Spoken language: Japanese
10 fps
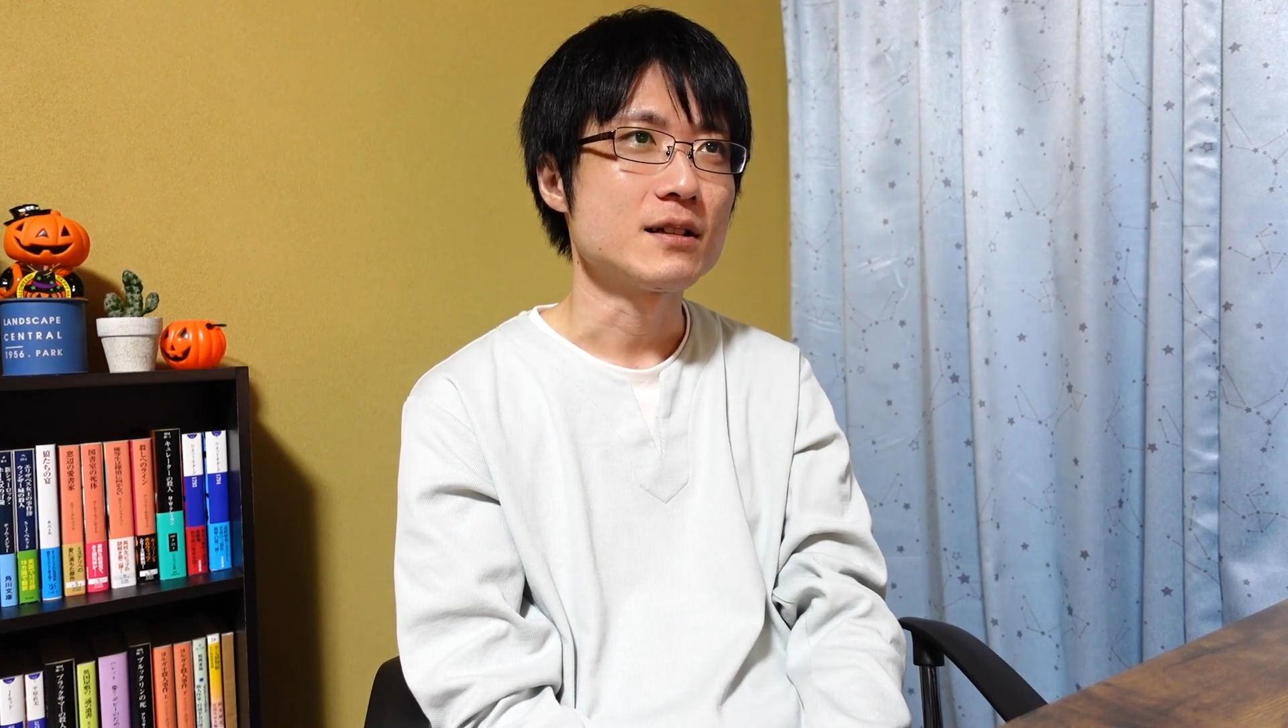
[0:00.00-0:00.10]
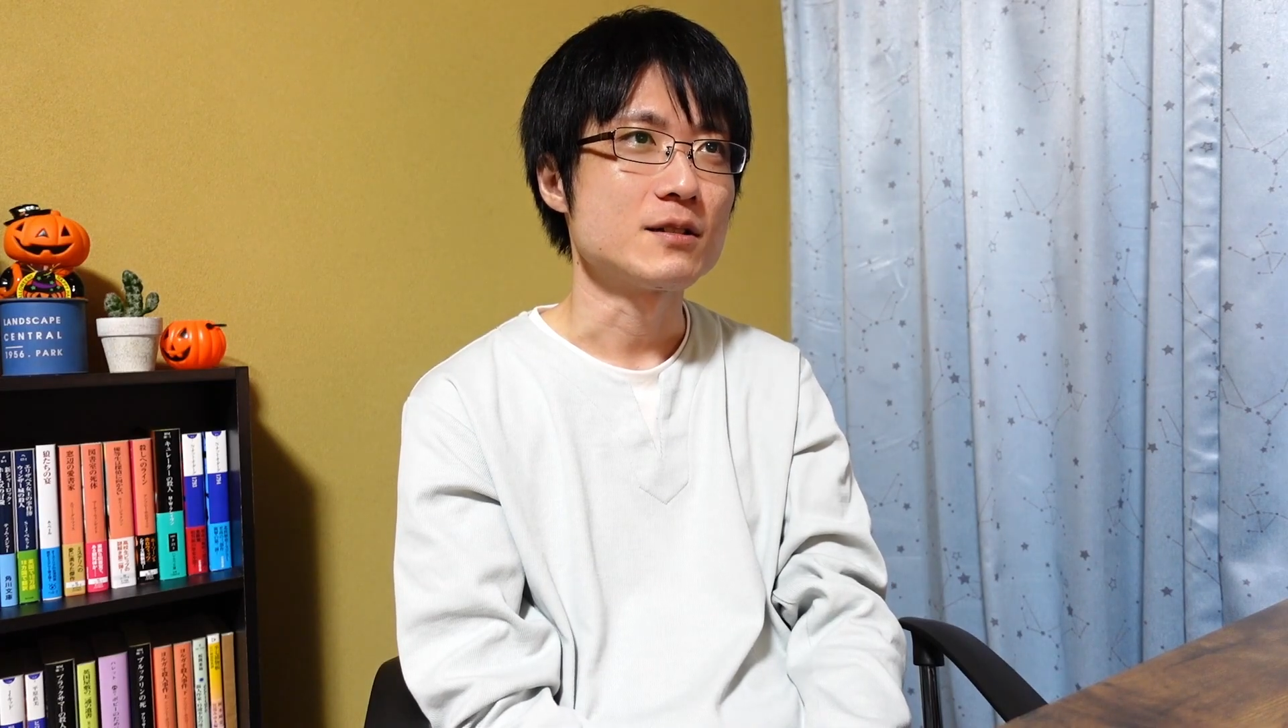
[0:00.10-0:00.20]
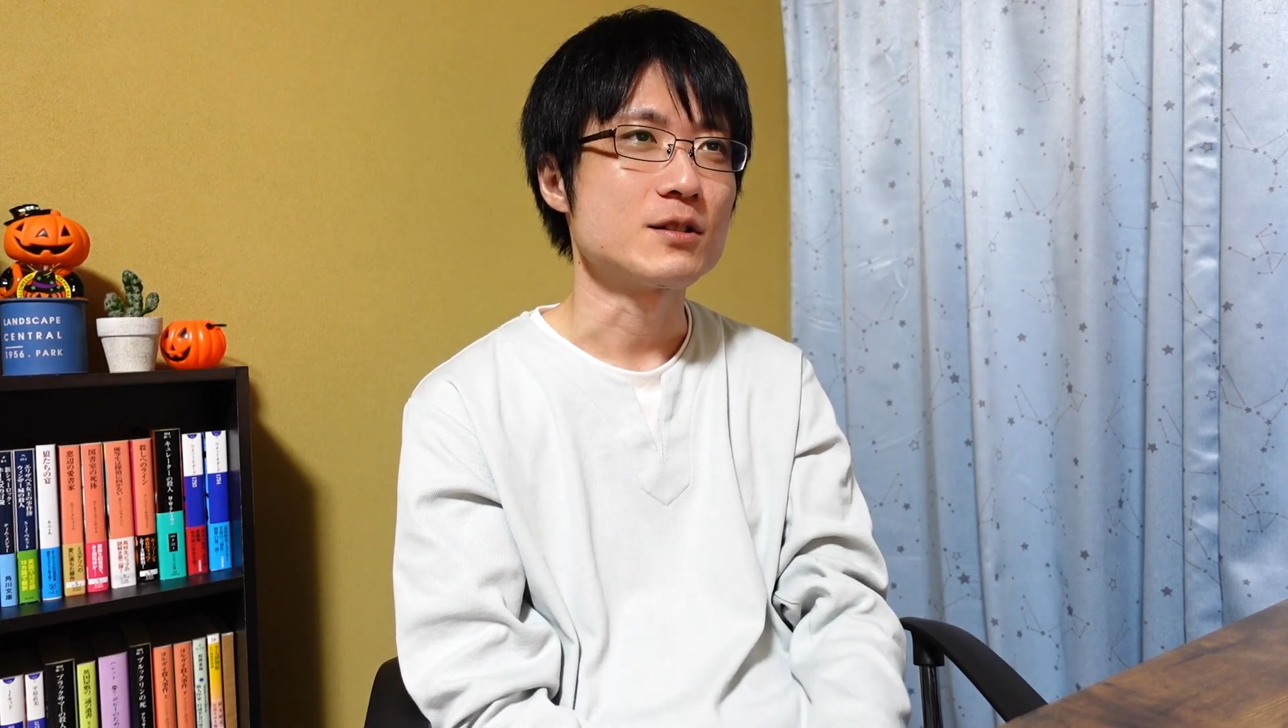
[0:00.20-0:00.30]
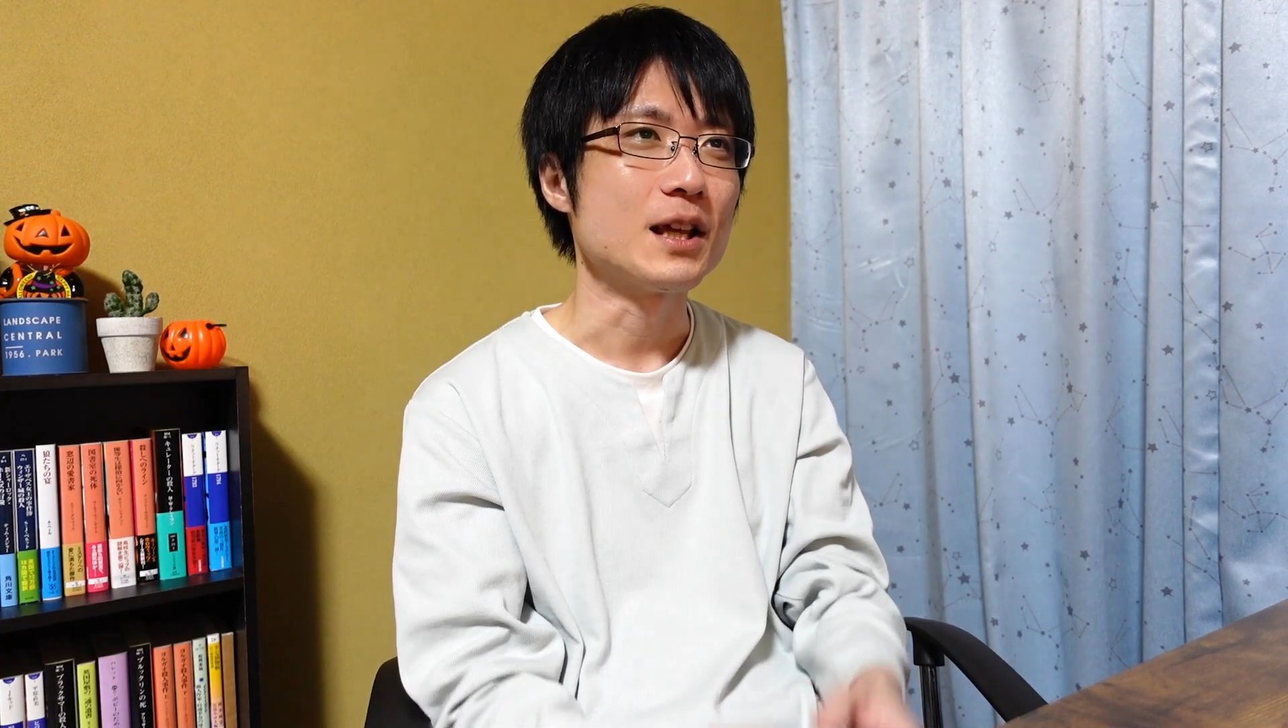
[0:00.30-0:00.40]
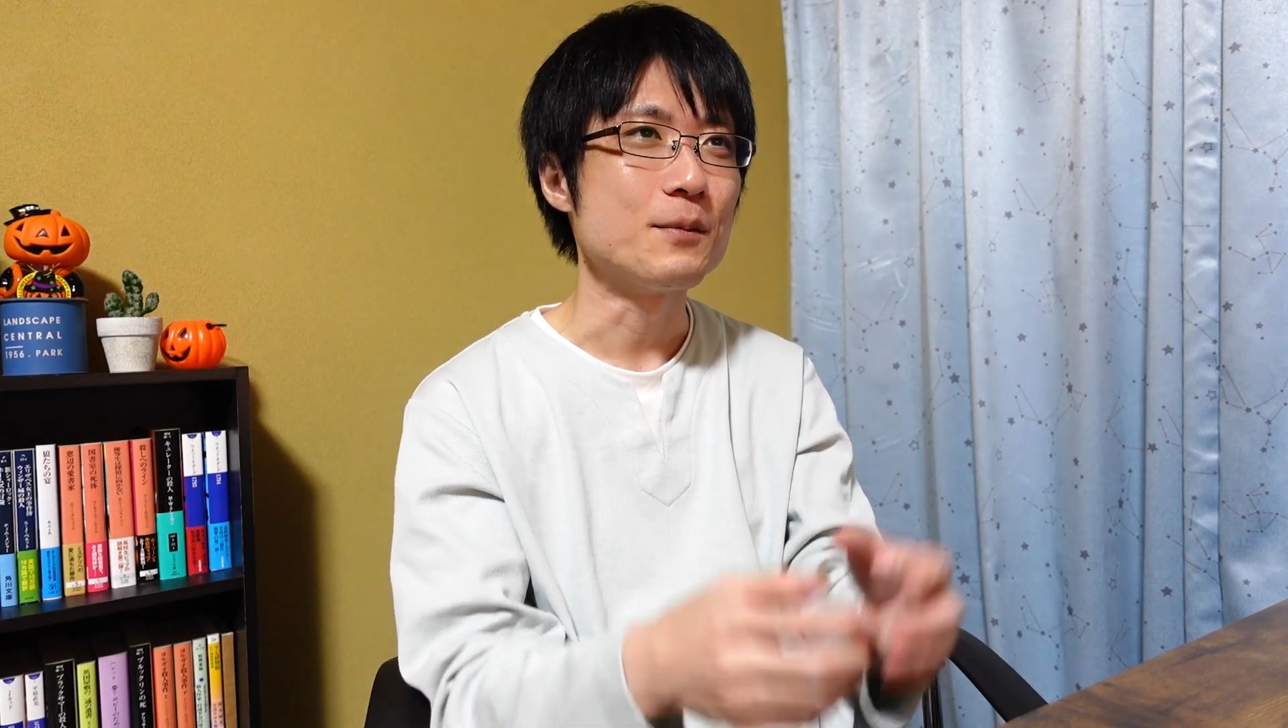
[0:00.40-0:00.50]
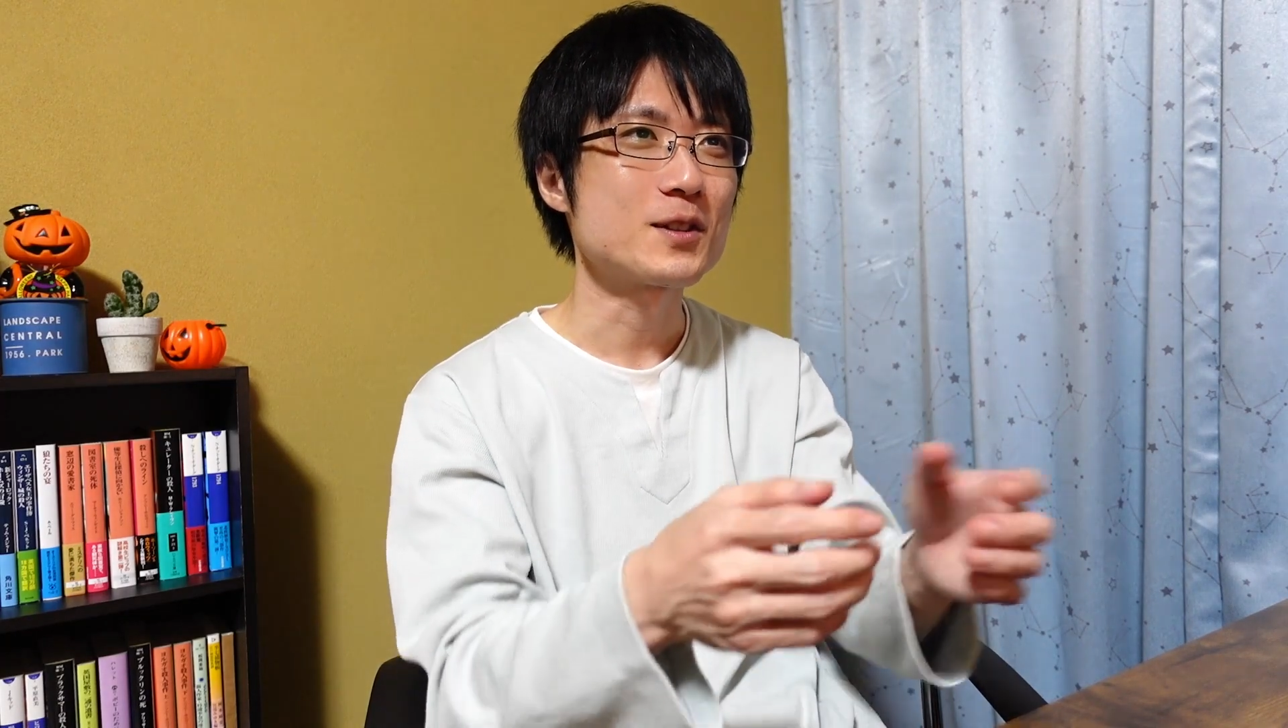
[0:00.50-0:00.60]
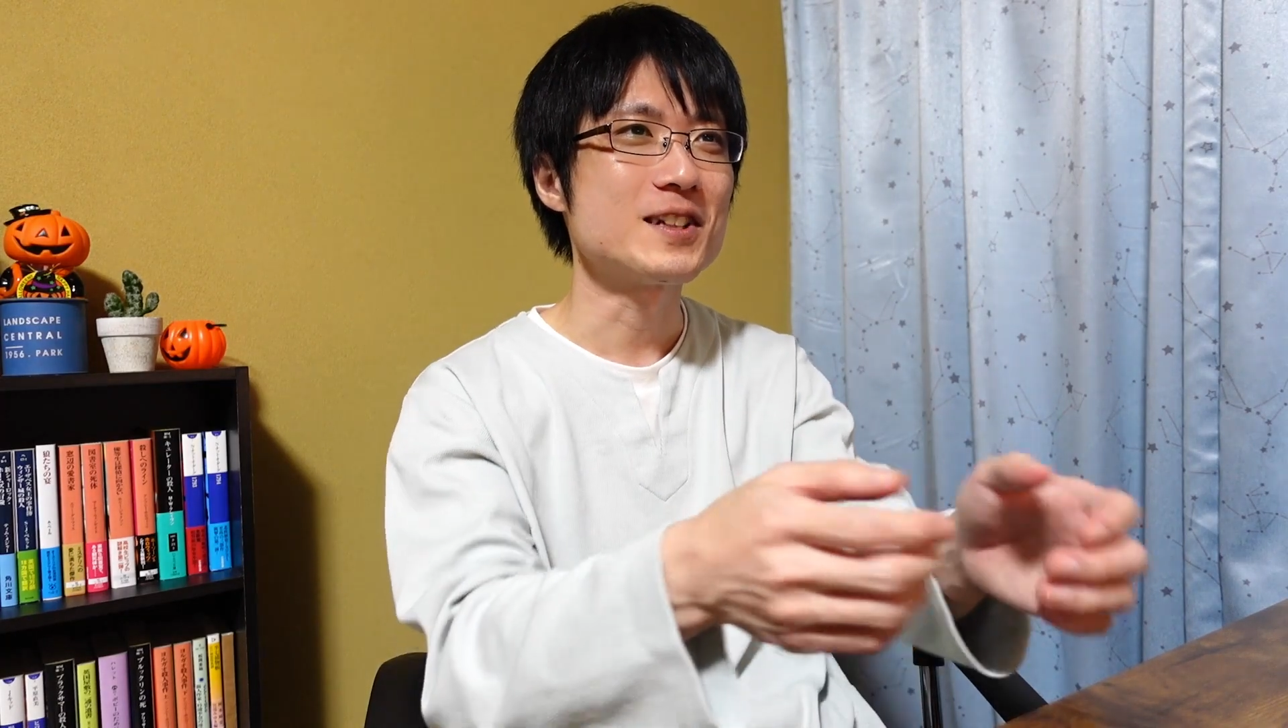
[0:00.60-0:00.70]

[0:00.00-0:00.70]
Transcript: あの手元